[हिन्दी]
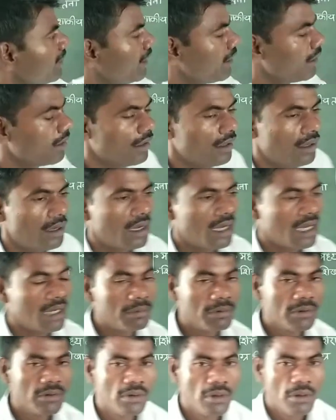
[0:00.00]
सिरा
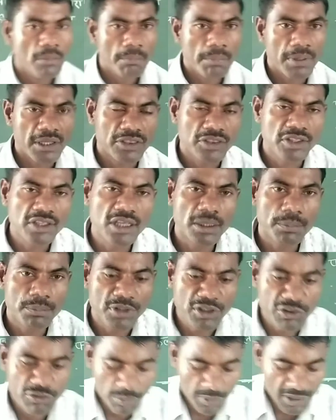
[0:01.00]
अब पत्ती के
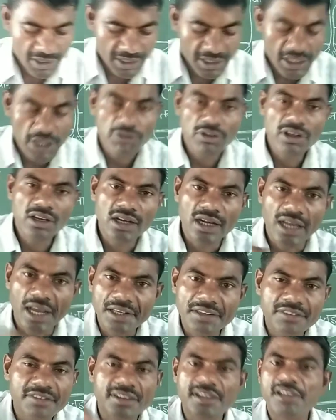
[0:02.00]
बीच में देखें तो एक
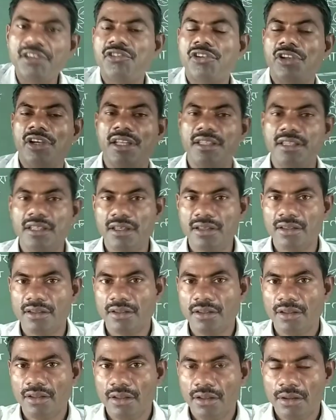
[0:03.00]
लाइन सी खींची रहती है
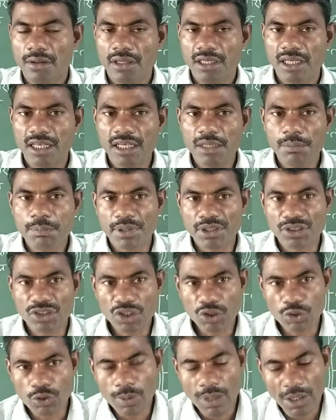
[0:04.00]
यानी
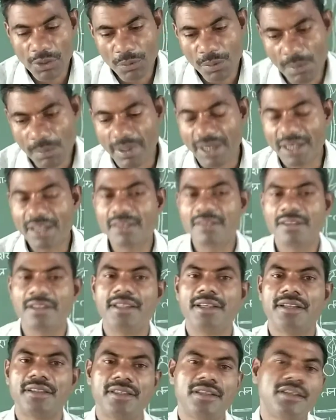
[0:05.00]
पत्ती दो भागों में बटी सी
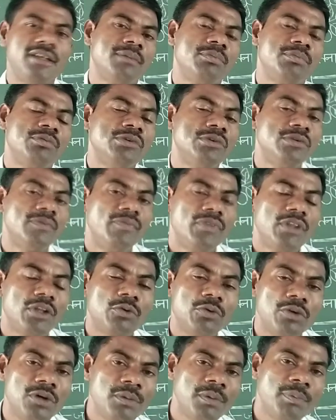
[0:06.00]
दिखती है आपको
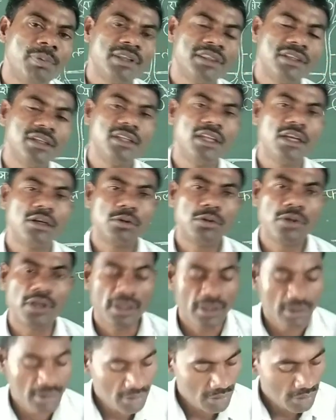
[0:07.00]
कोई भी पत्ती
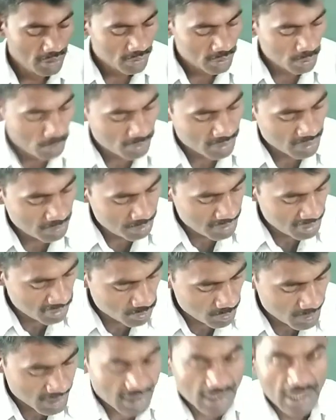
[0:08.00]
देखोगे तो उसके
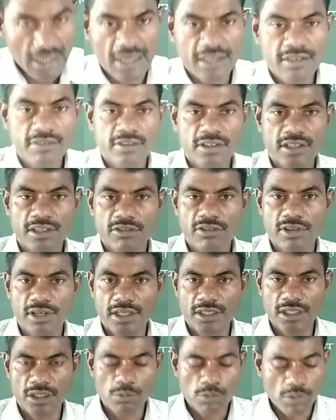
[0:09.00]
बीच में एक लाइन से खींची
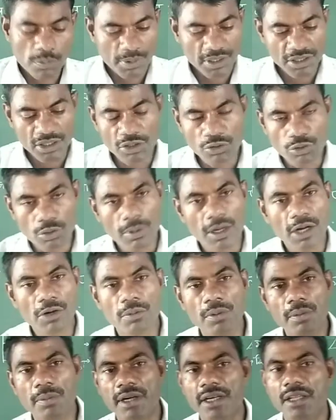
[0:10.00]
रहती है वो पत्ती दो
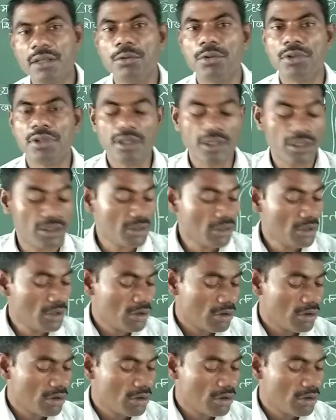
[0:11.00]
भागों में बटी होती है